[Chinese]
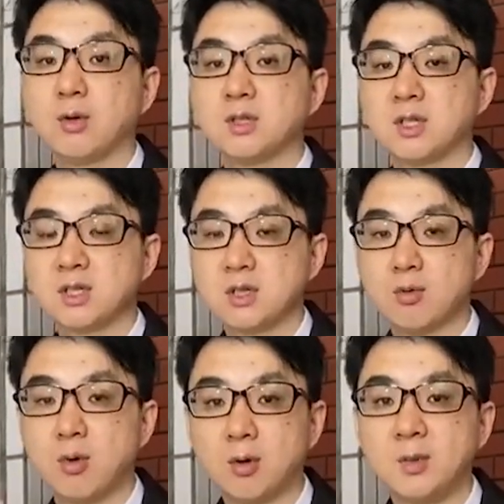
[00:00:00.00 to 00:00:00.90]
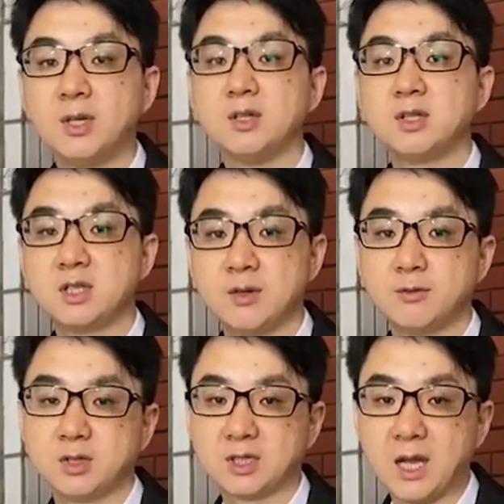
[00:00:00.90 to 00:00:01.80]
或者是我们县府
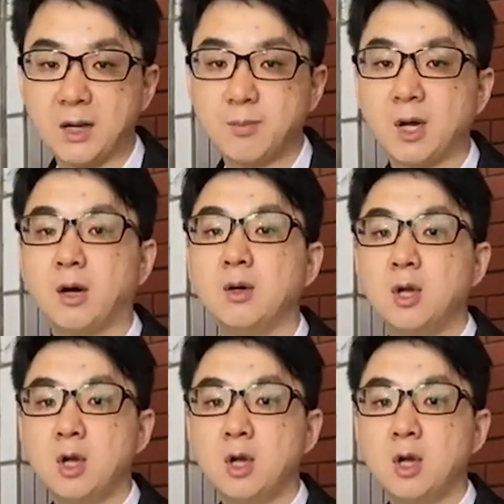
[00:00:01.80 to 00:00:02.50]
的代表，